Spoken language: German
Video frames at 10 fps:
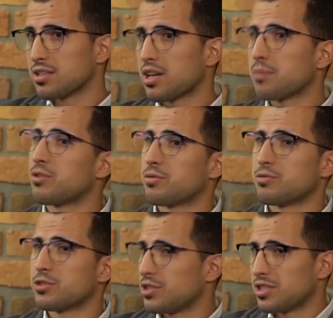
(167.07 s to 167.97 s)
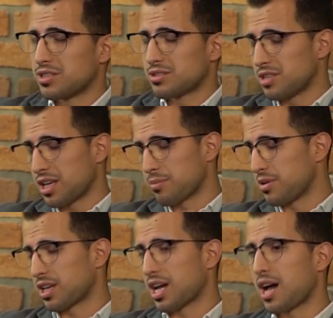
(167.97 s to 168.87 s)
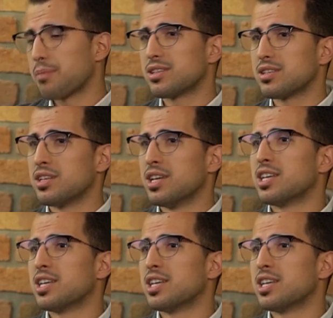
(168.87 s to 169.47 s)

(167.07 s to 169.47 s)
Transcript: habe auf verschiedensten Ebenen gearbeitet.